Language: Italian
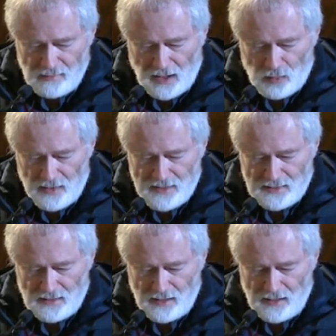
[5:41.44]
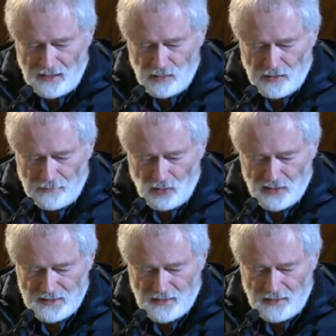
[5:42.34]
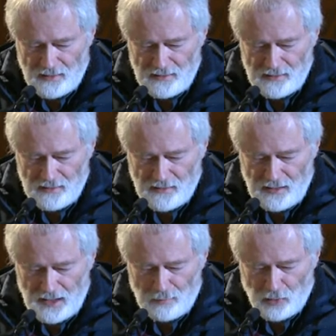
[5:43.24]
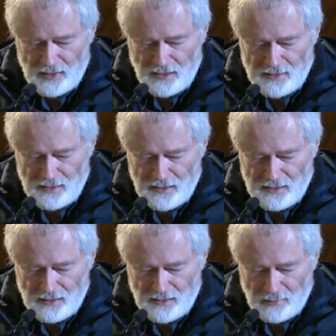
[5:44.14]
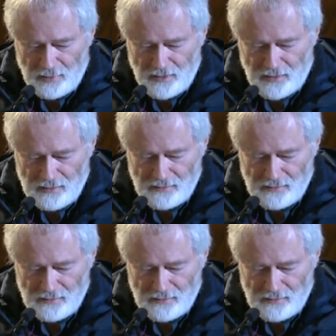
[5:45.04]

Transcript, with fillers: Ma questa è l'ora vostra e il potere delle tenebre.